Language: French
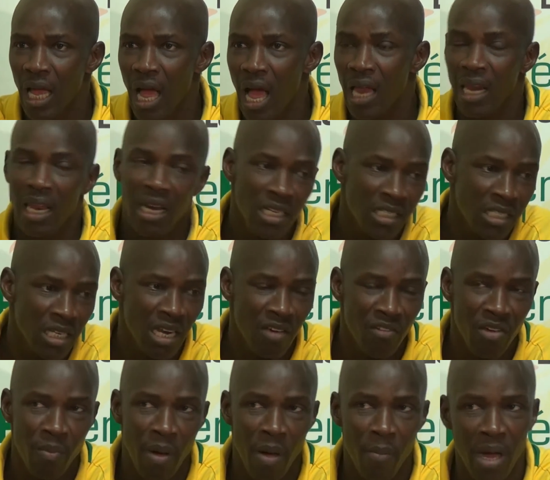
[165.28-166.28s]
Alain Alessi
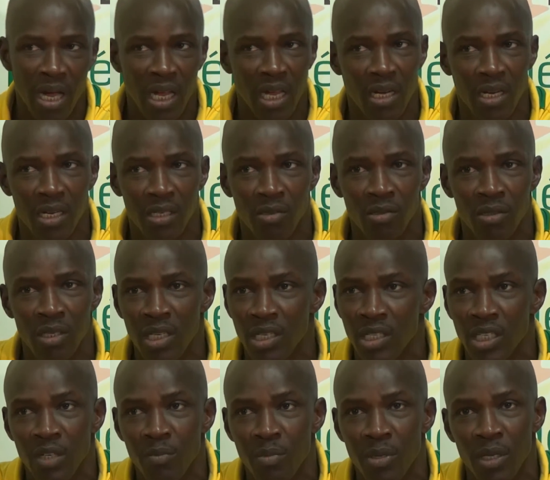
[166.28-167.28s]
n'avait pas marqué les, les,
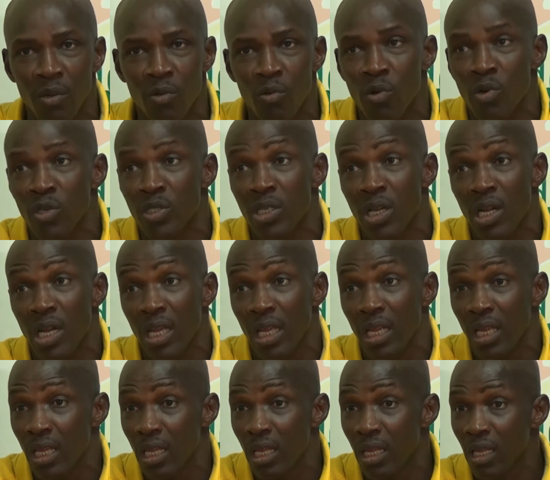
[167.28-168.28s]
deux buts, où on serait
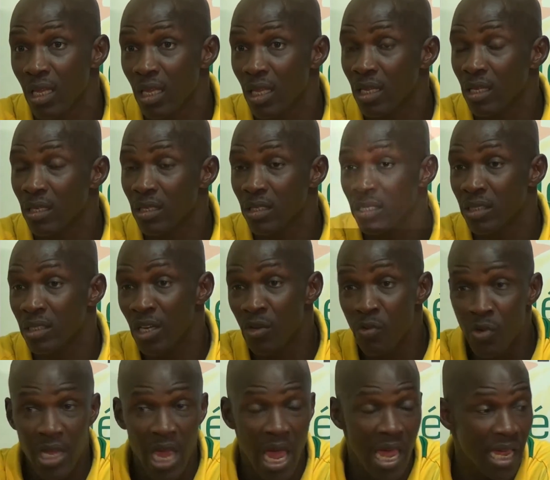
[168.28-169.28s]
C'est
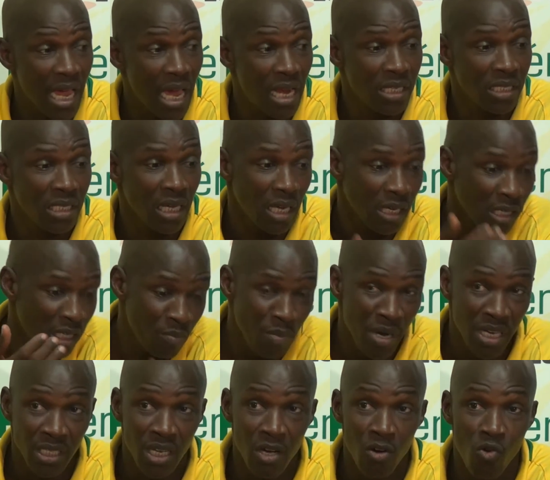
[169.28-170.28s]
lui qui a égalisé. Il
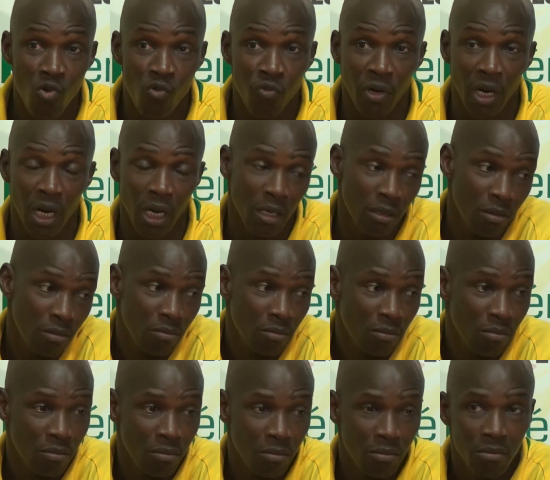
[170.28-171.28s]
met deux coups francs.
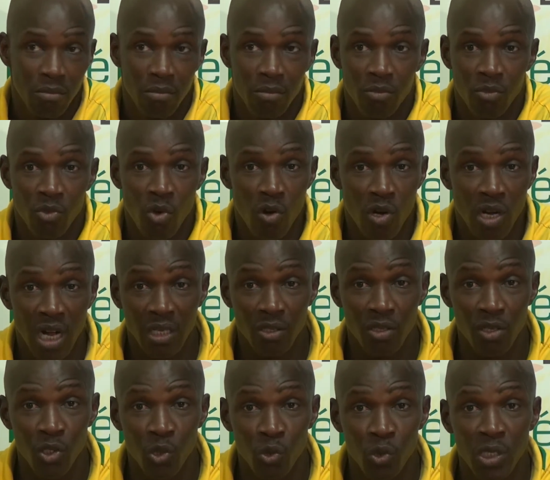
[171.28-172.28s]
Donc quand
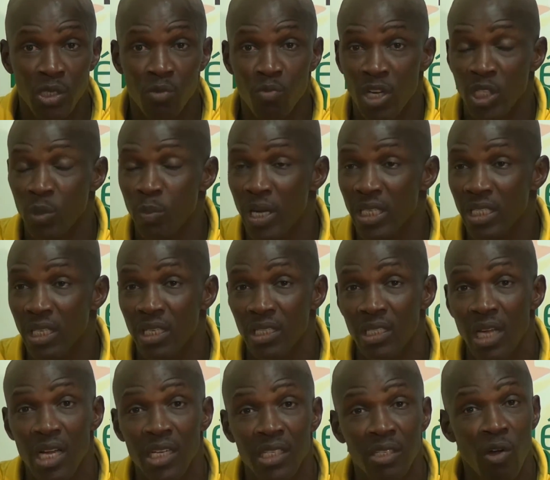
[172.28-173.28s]
il joue aussi, moi je pense que les
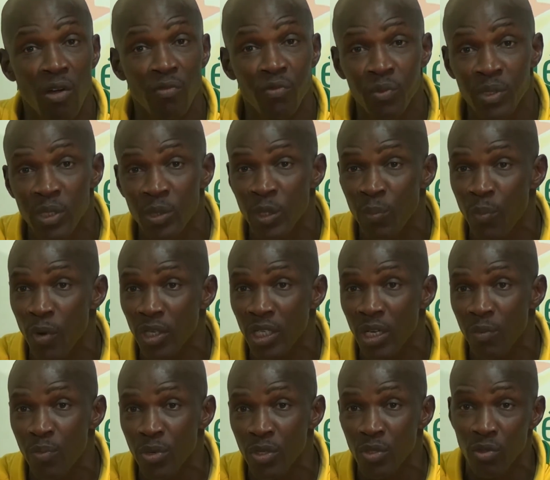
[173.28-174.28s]
gens ils doivent
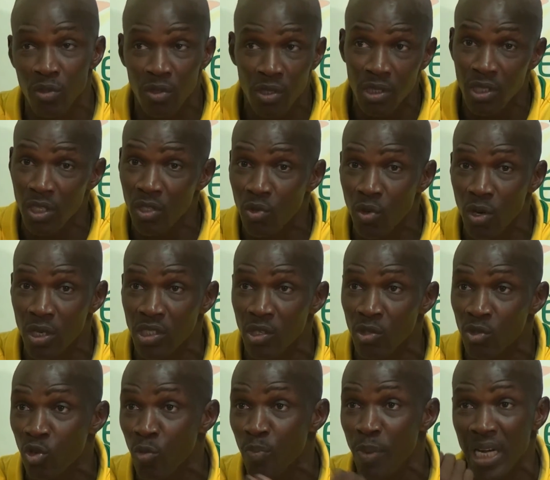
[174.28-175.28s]
supporter plus. Ce sont des jeunes joueurs, ce ne
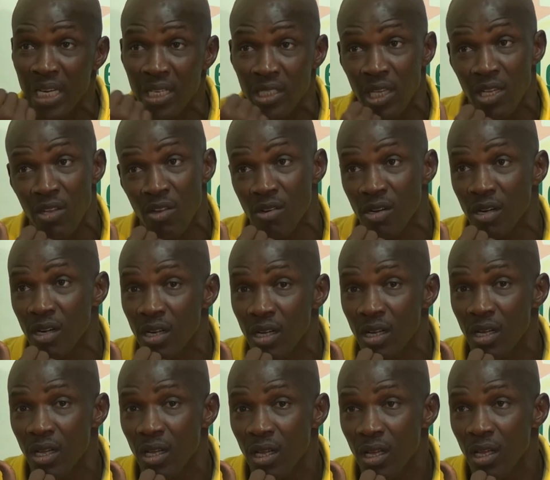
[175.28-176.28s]
sont pas des seniors.
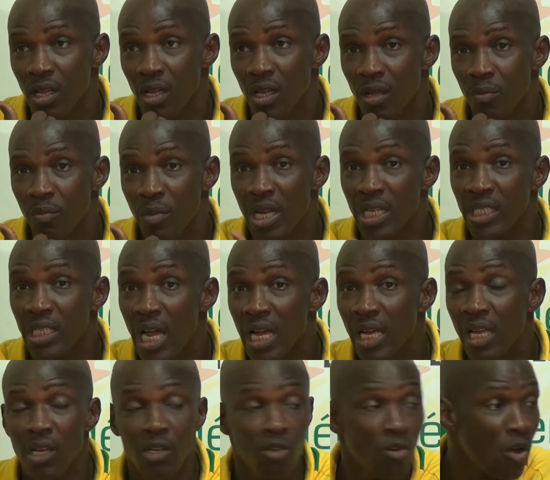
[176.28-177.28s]
Mais les gens
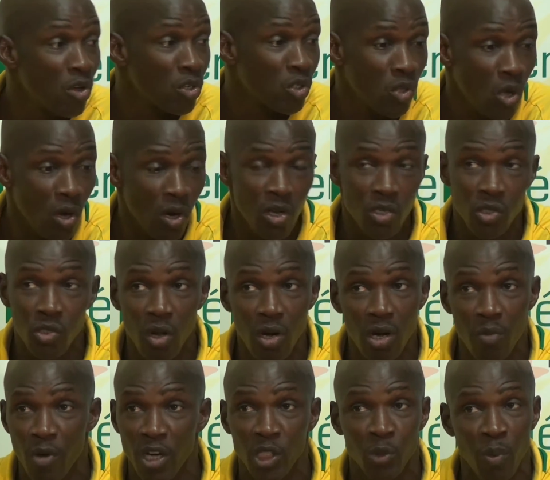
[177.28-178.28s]
crient non, sors-le,
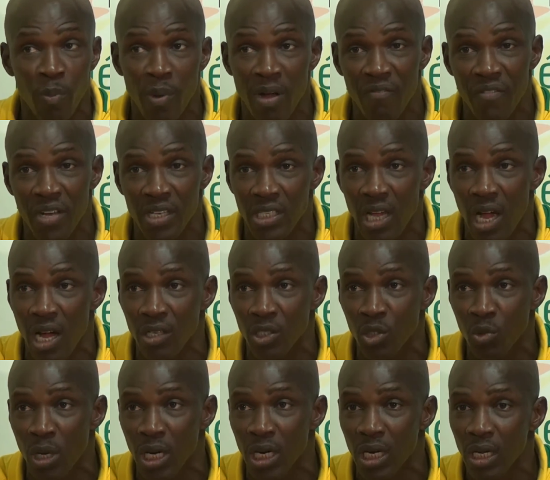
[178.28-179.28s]
sors-le. Moi je ne peux pas faire ça en un
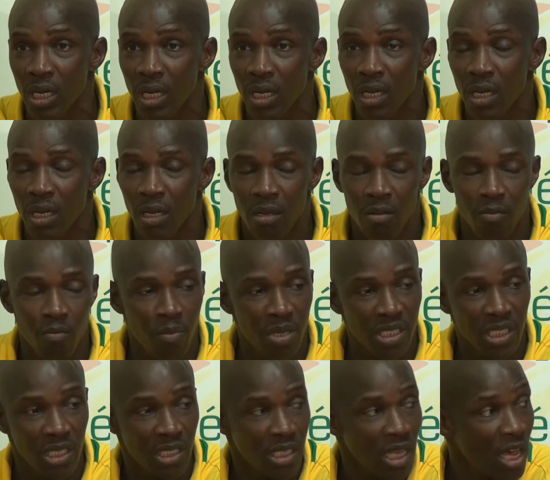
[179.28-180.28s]
joueur. Parce
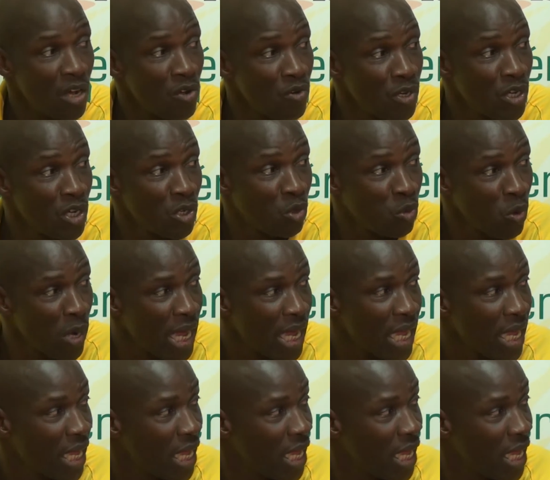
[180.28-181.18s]
que c'est à lui de jouer.